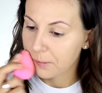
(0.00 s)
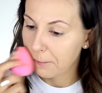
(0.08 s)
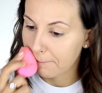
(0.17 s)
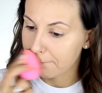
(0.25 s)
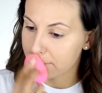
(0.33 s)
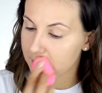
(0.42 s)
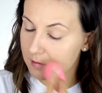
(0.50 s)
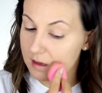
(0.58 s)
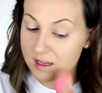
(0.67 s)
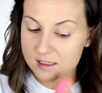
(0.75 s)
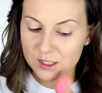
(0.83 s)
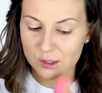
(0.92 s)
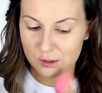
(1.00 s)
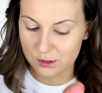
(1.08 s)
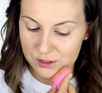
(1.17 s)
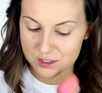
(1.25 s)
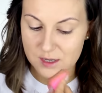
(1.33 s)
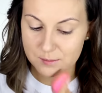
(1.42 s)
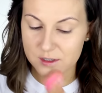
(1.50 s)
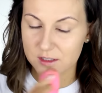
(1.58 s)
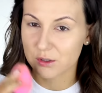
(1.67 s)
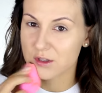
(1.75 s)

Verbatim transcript: Mm, jest to kolor ciemny,